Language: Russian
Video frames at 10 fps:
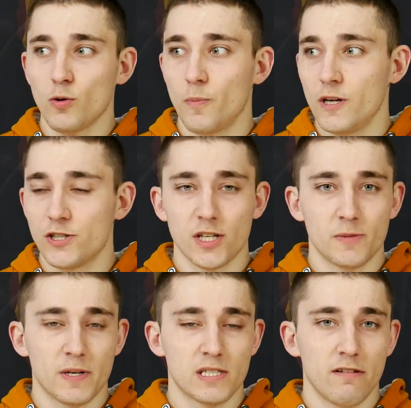блин, сейчас
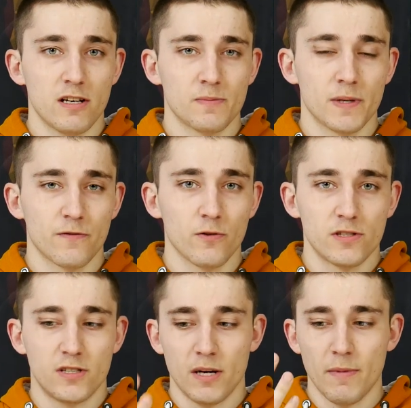представляет смартфон
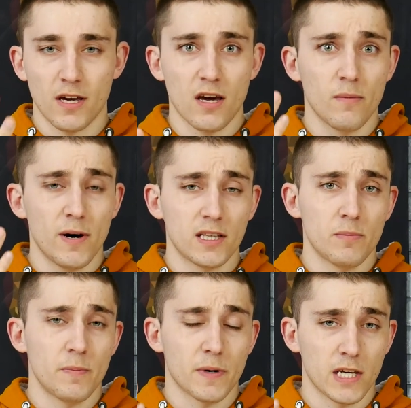с 3
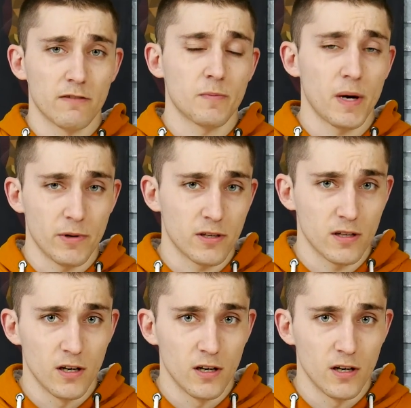гигабайтами оперативной памяти?